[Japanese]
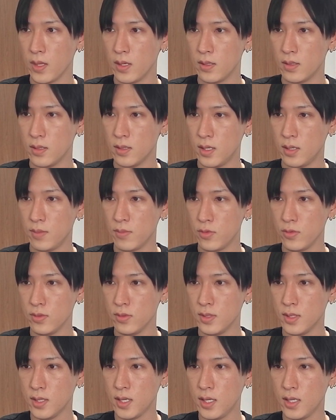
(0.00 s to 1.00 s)
で、問
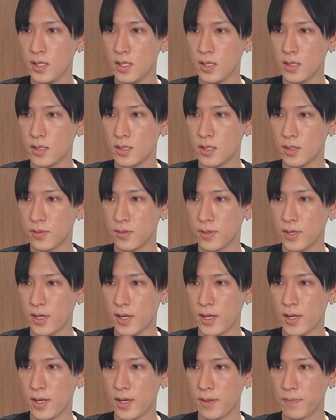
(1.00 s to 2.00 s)
題だったの
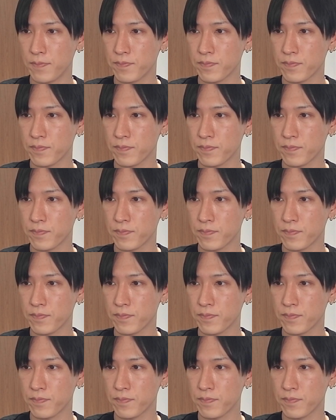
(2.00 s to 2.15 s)
が、